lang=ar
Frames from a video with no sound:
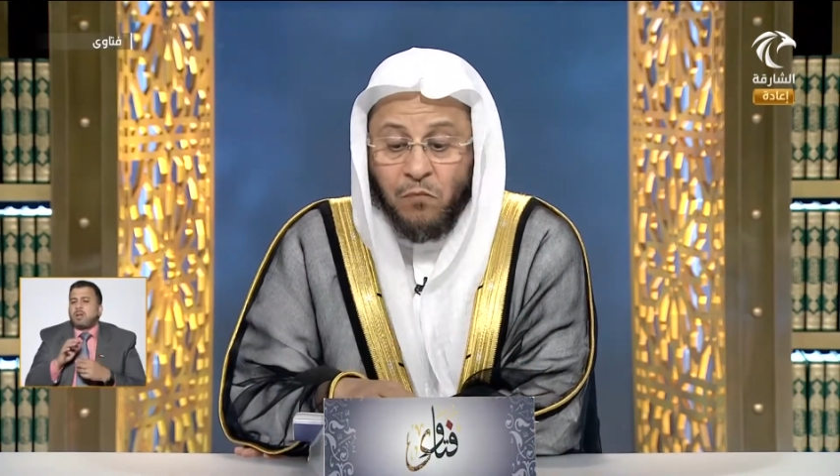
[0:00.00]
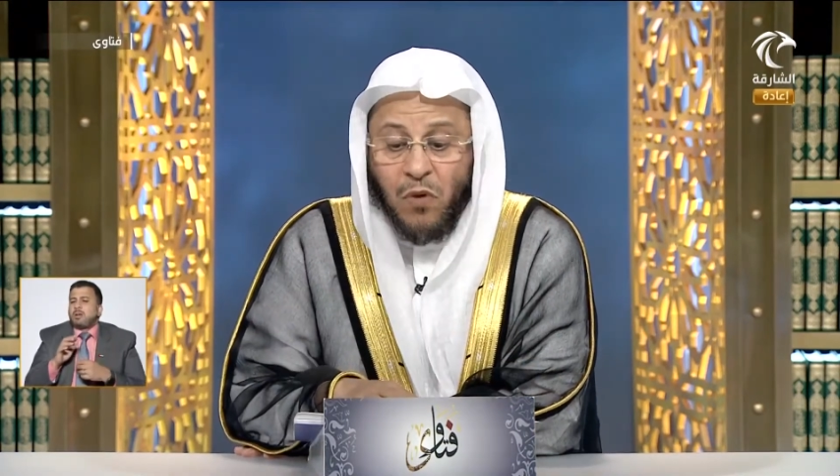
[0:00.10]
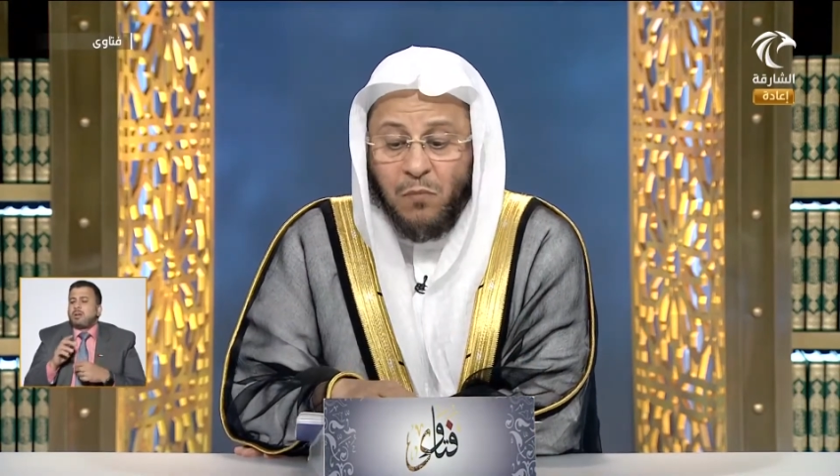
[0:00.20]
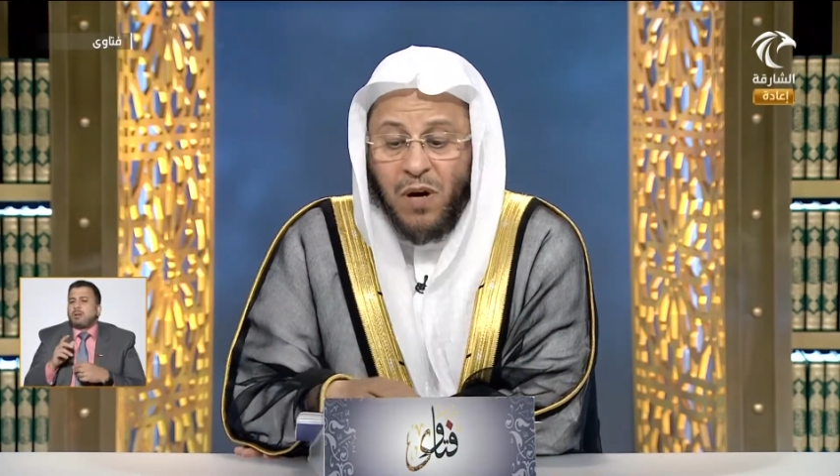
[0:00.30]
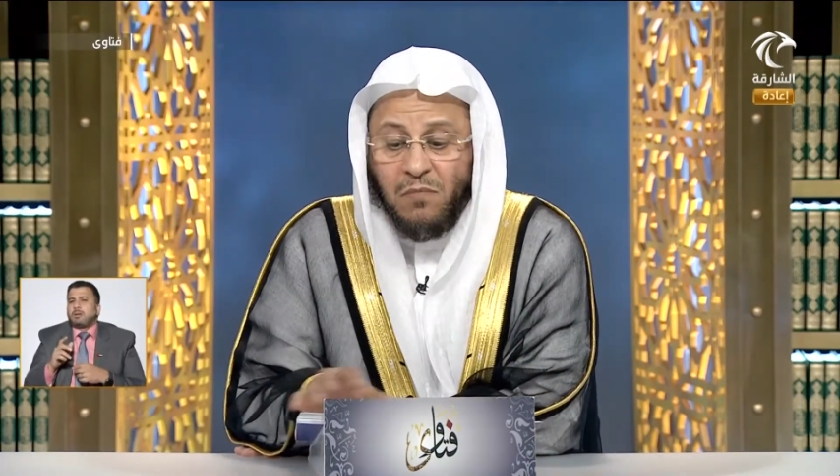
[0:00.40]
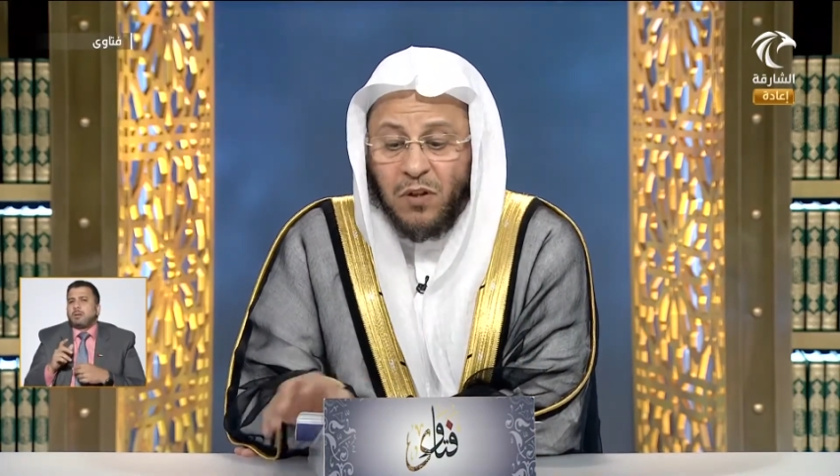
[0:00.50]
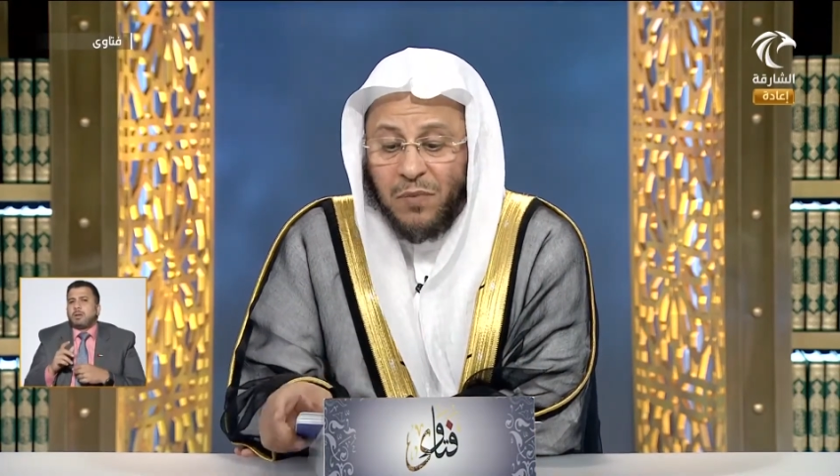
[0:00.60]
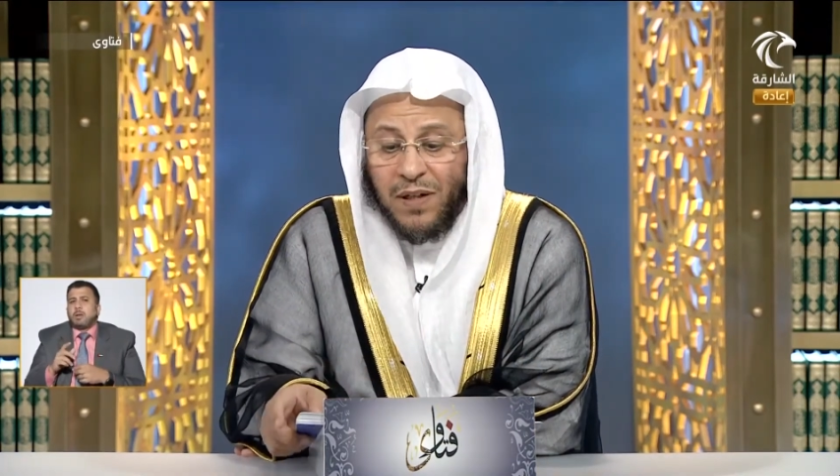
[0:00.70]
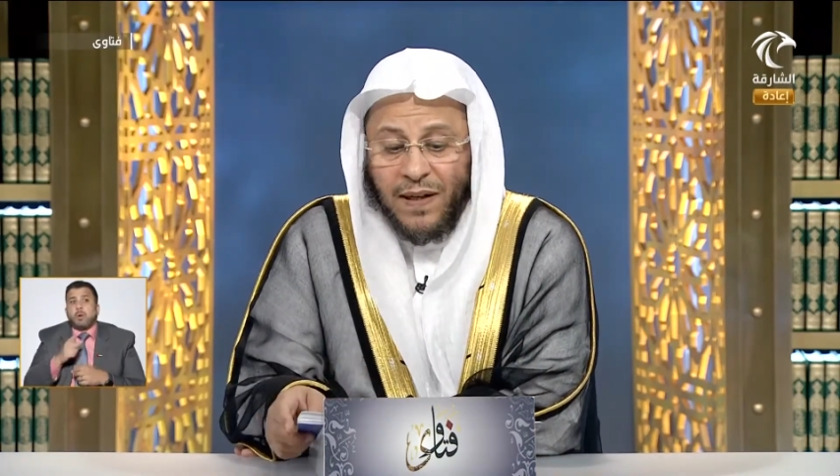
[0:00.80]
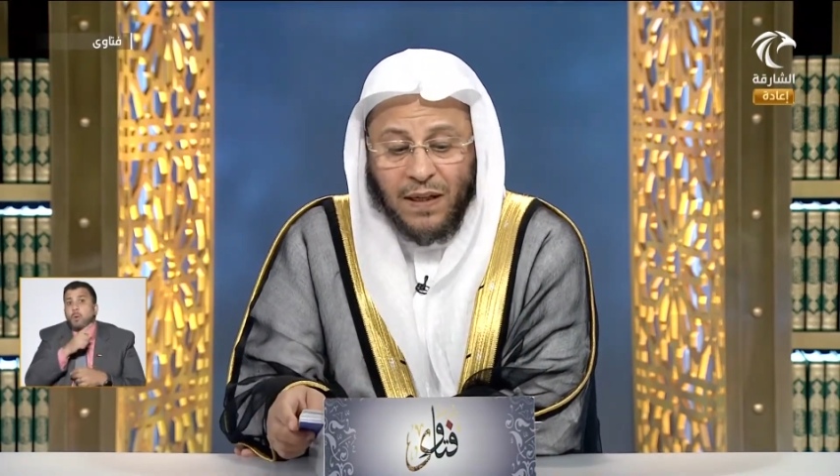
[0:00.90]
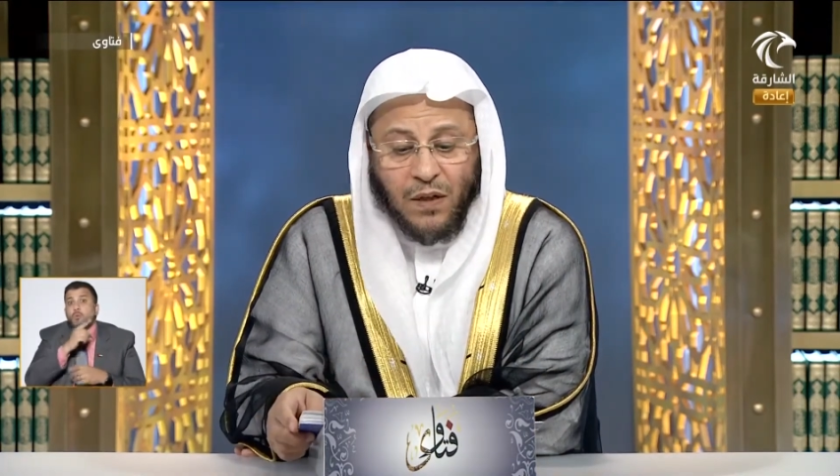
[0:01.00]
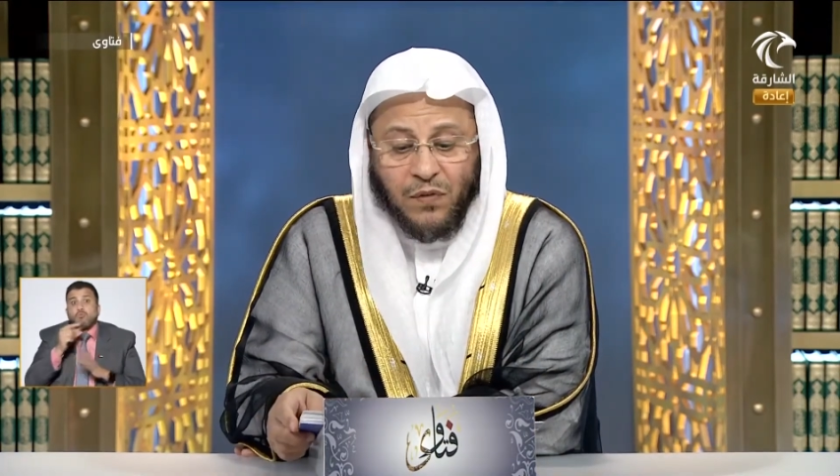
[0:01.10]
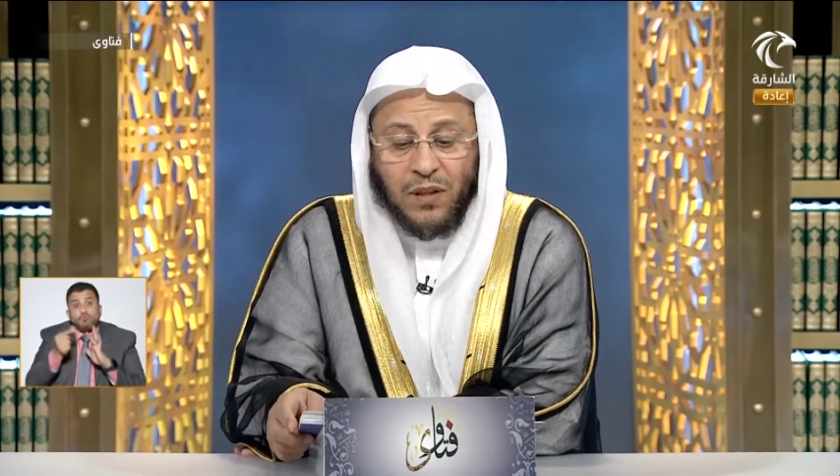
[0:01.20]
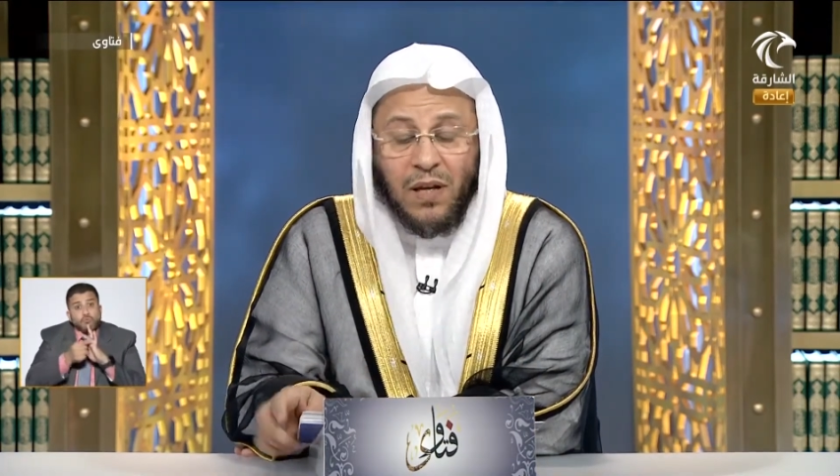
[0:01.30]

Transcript: محمد بارك الله فيك